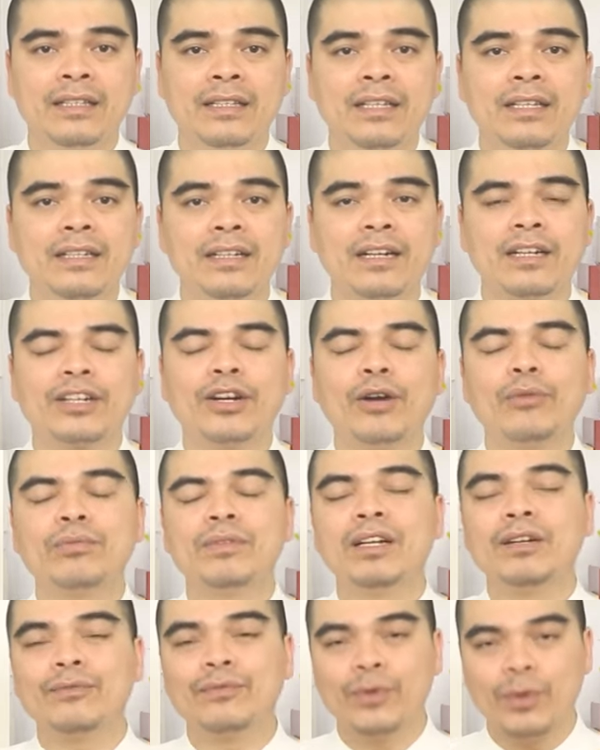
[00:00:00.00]
thì được
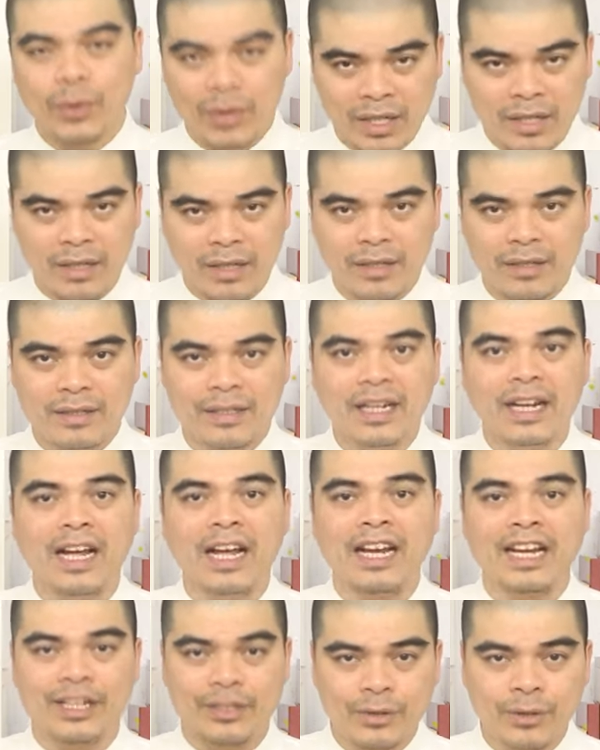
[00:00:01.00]
công đức vô lượng. Đây là
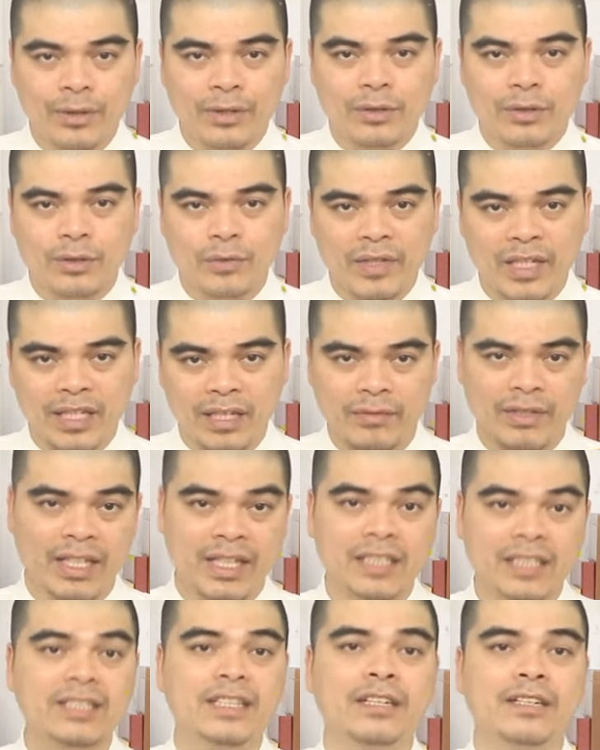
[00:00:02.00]
2 ngày tốt quý vị cần phải
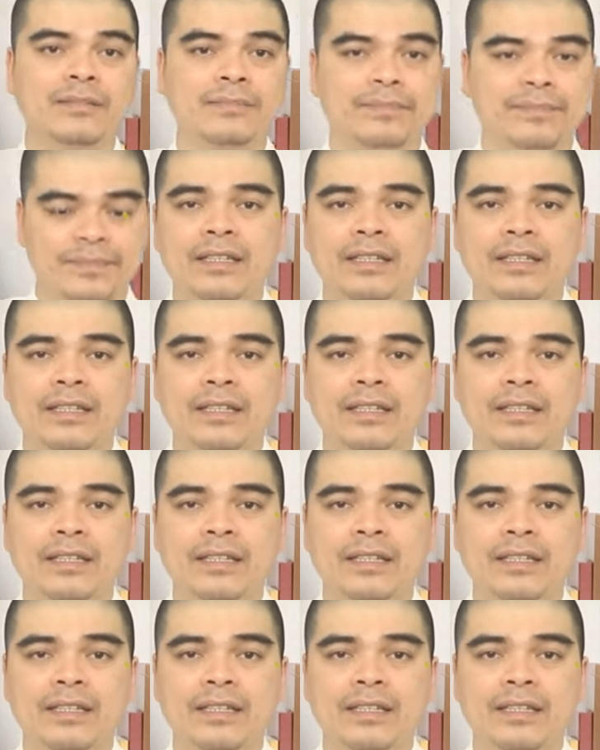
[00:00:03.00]
ghi nhớ.